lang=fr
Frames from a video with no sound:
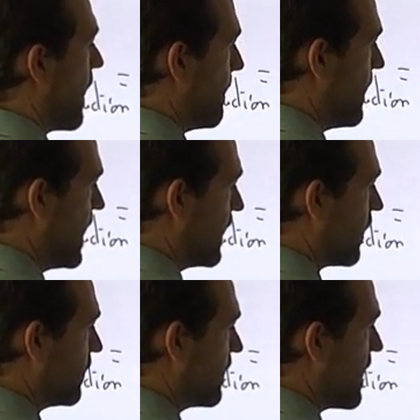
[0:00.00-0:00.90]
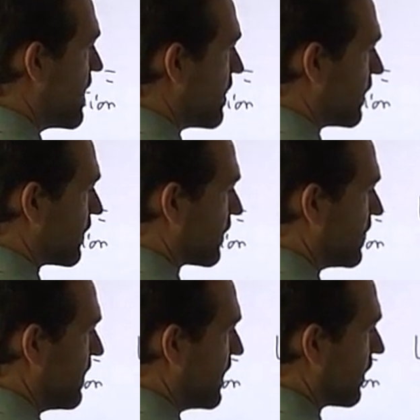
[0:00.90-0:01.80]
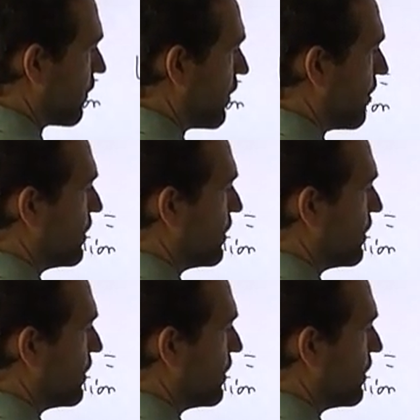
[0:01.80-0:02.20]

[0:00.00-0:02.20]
Mais grand L centimètre fois